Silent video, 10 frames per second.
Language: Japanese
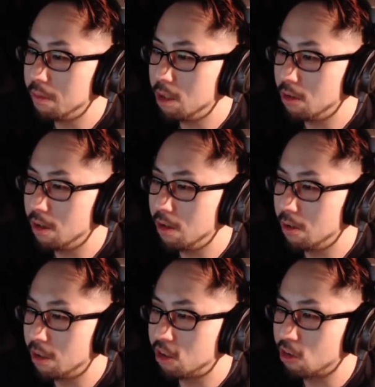緑
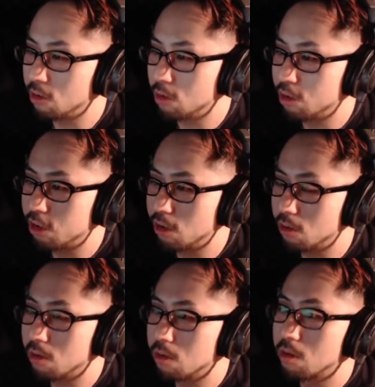色で申告してるって
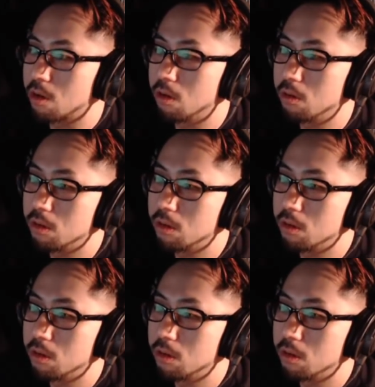言ってたよ。